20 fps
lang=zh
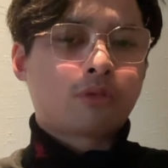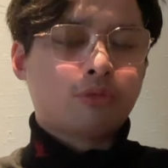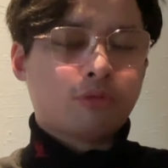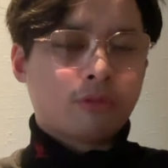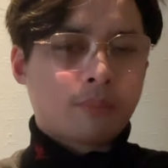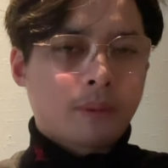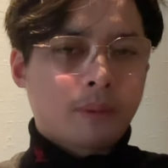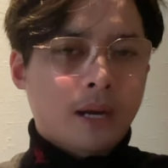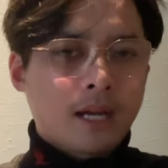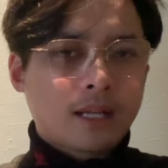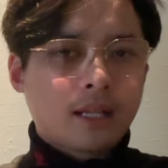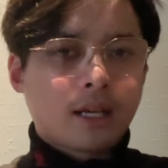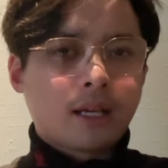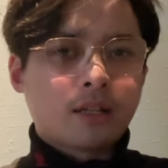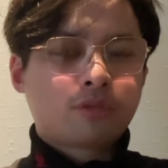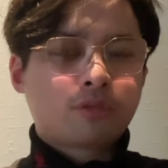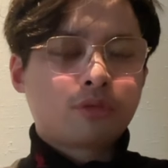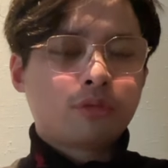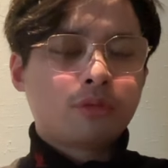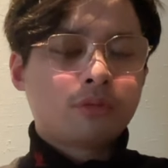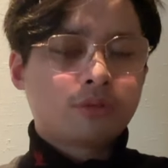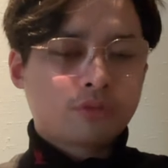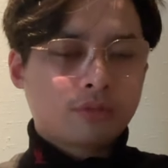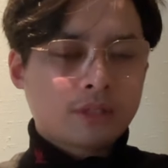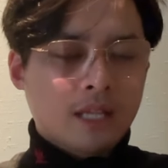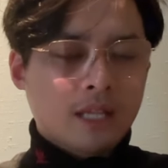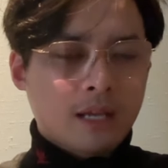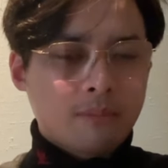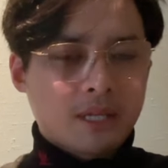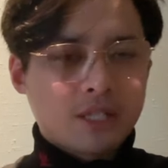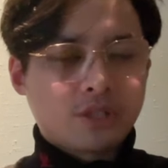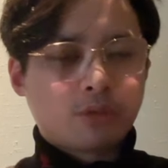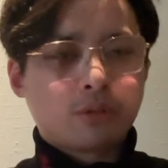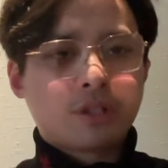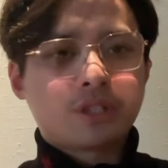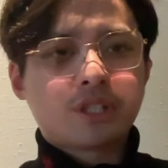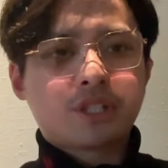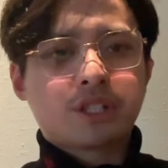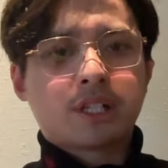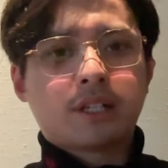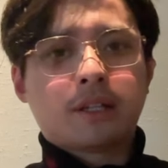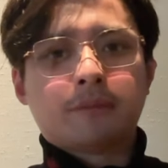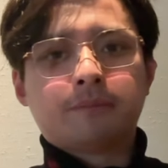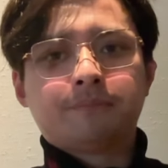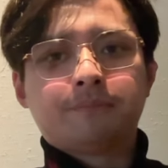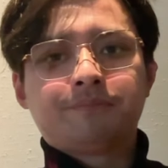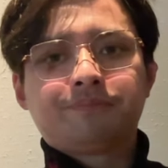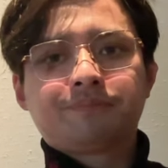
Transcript: 古巴的、中中南美洲的这些人，